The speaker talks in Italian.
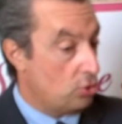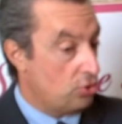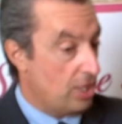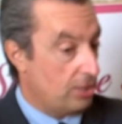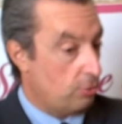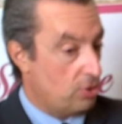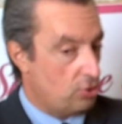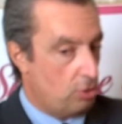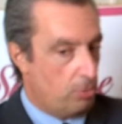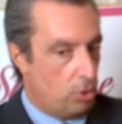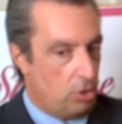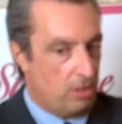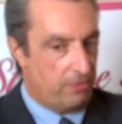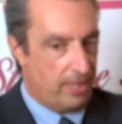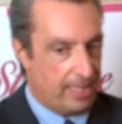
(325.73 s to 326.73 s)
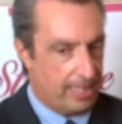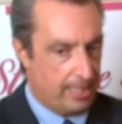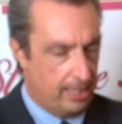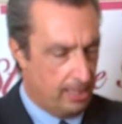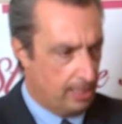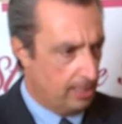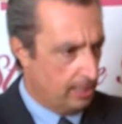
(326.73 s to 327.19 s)
progetto, questo modo di
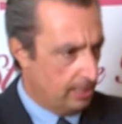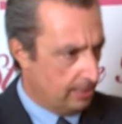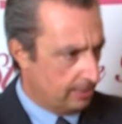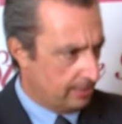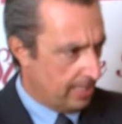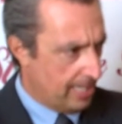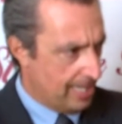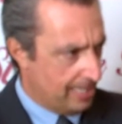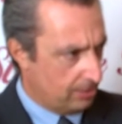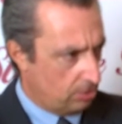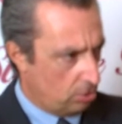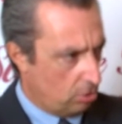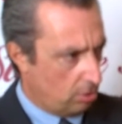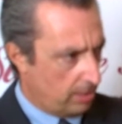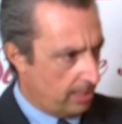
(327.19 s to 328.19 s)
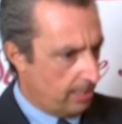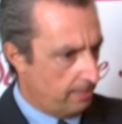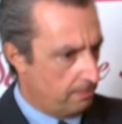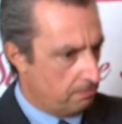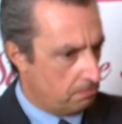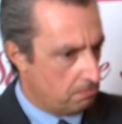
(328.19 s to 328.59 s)
fare teatro che è